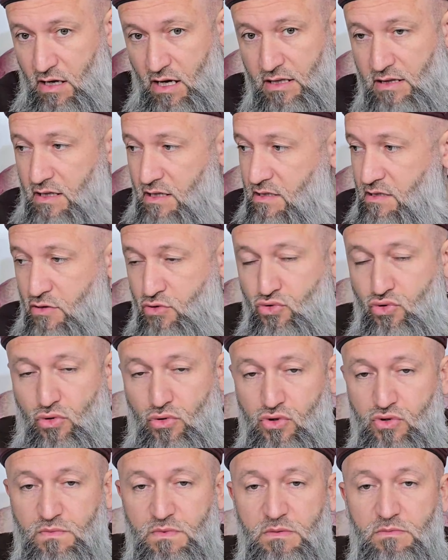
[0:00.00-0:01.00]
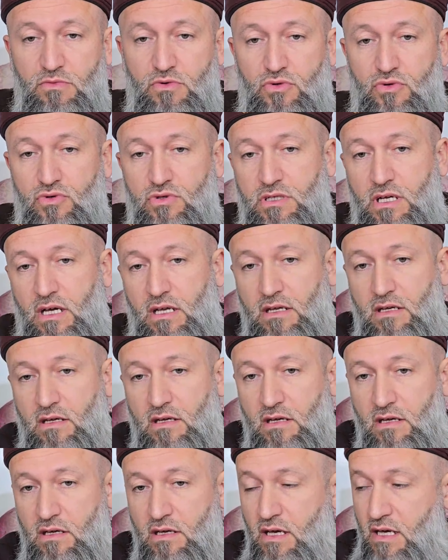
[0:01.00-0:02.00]
atlas da çoğunuz bilmiyorsunuz yani.
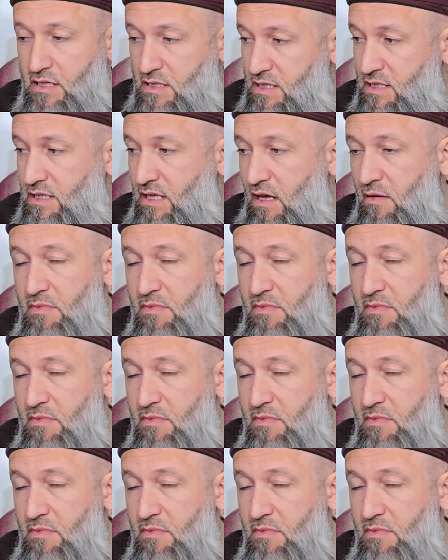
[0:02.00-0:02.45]
Eski